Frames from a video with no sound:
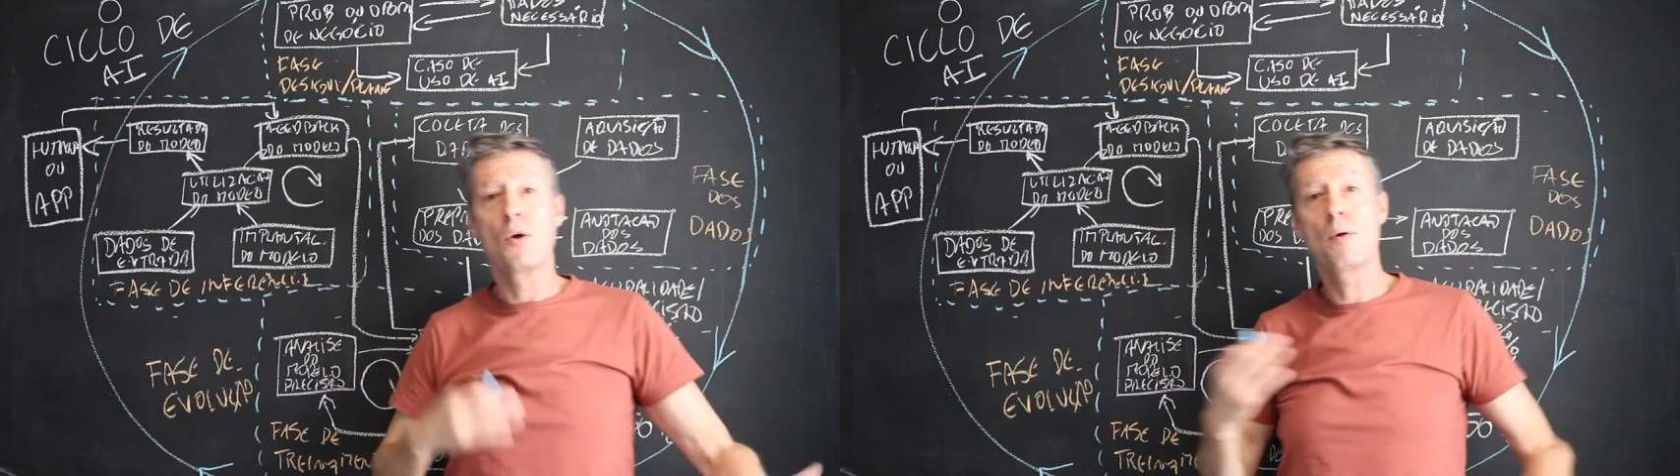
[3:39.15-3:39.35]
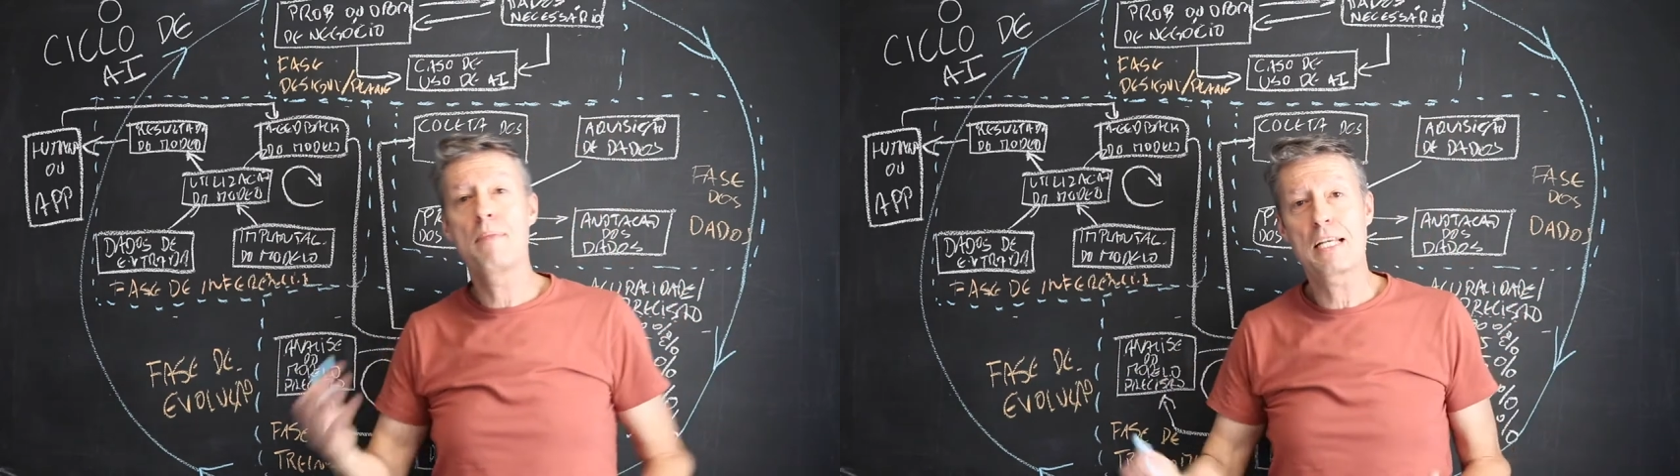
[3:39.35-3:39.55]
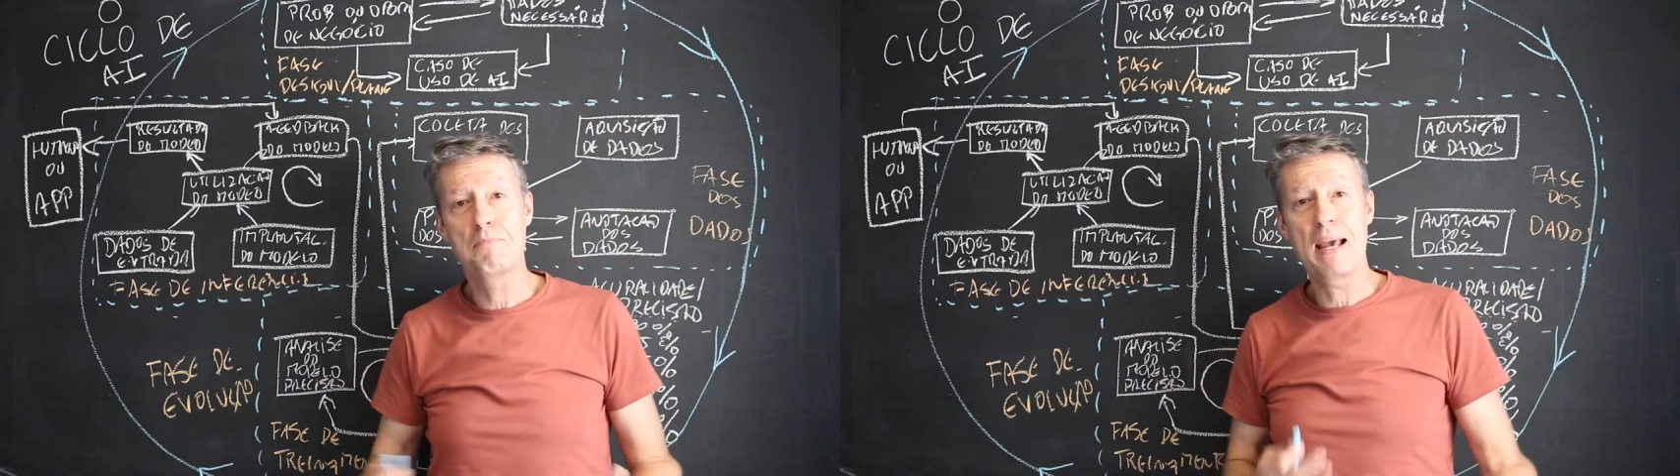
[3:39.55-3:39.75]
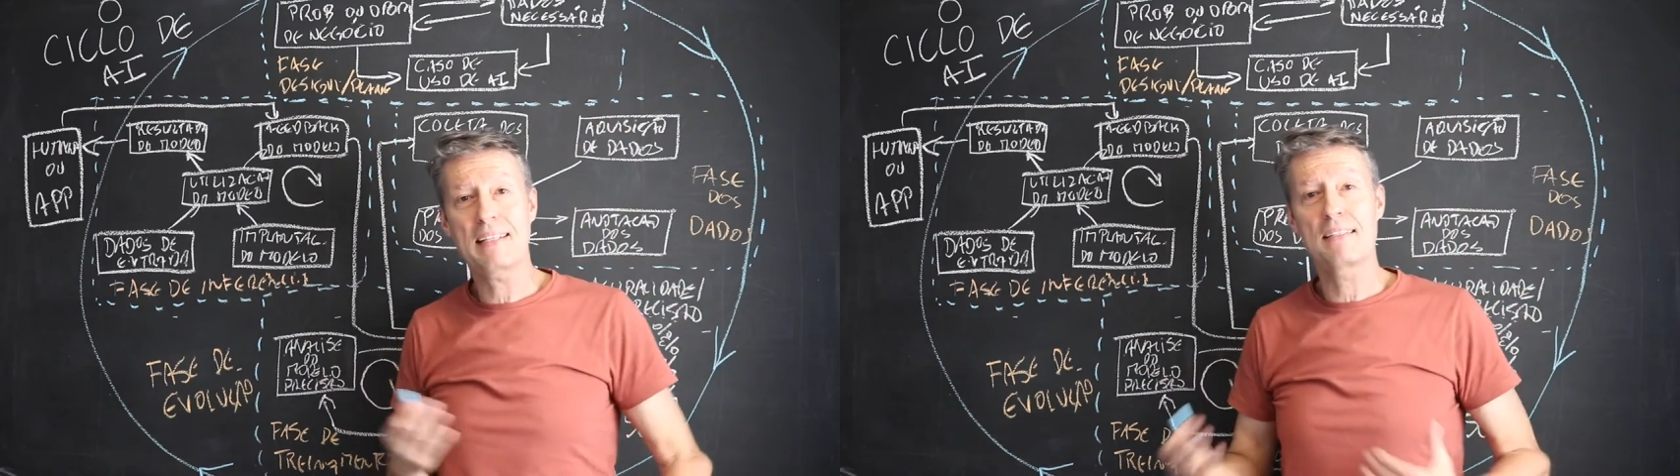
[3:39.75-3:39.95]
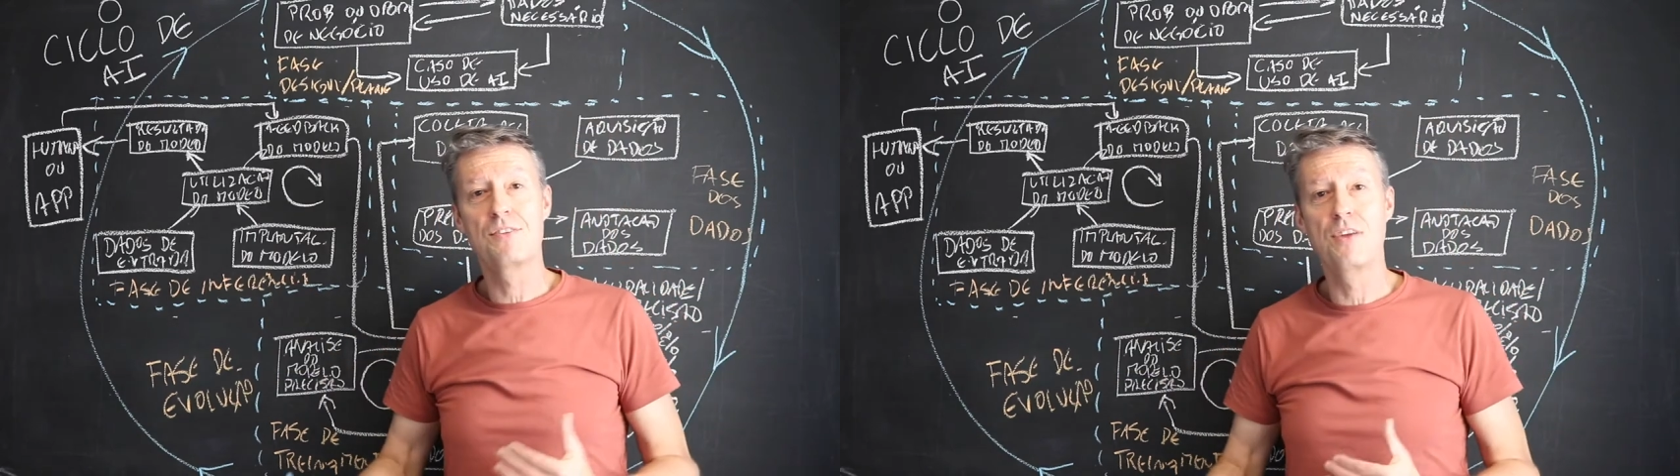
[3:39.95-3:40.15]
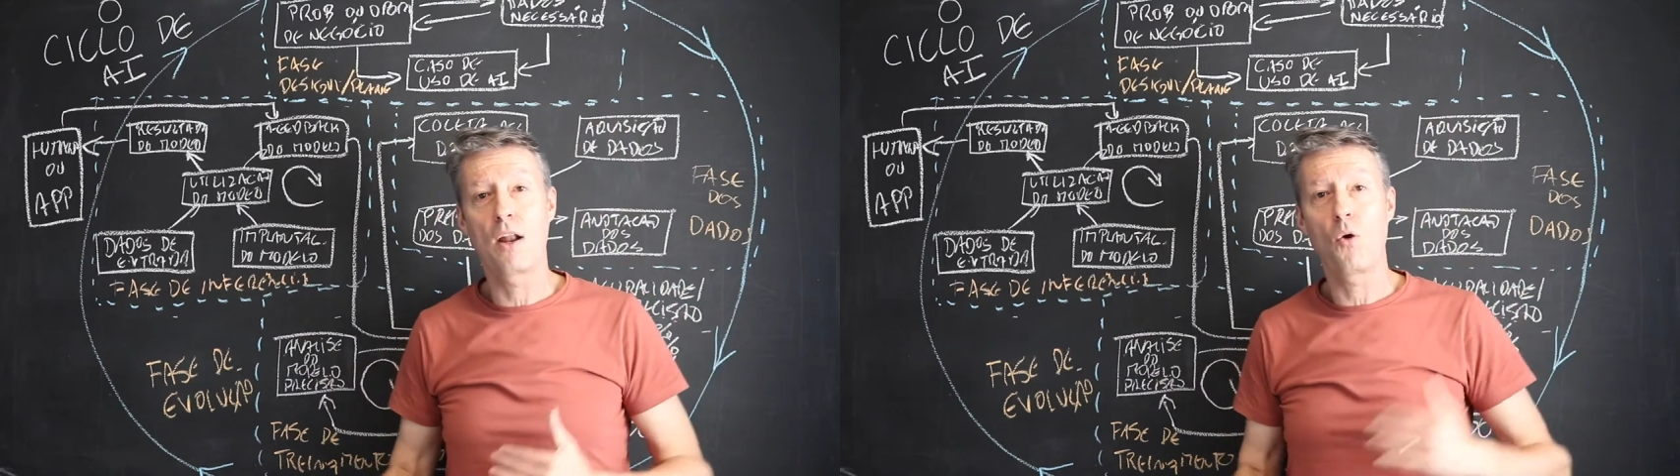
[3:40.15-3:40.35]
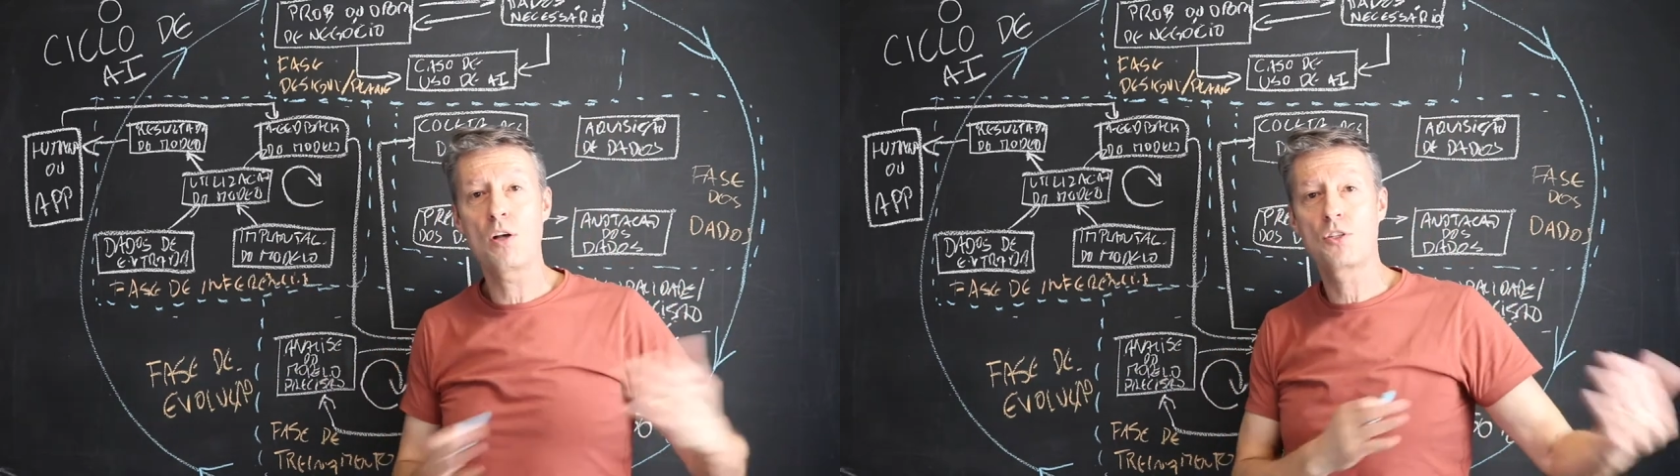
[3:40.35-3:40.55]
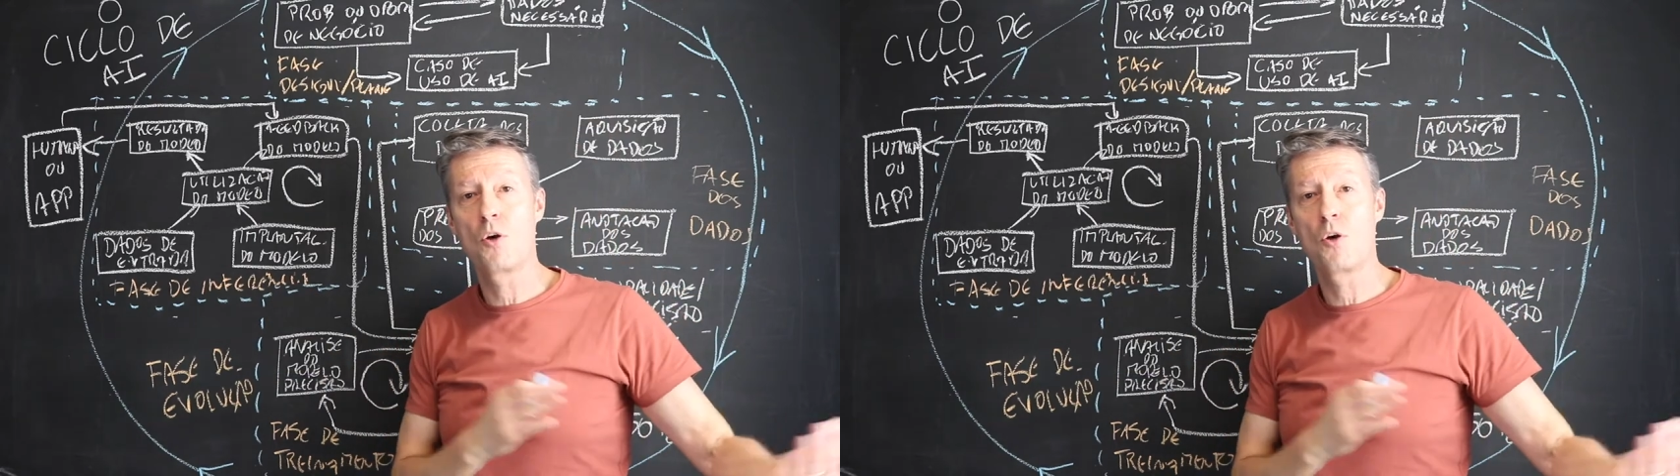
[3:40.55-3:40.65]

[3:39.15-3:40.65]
com minhas métricas de negócio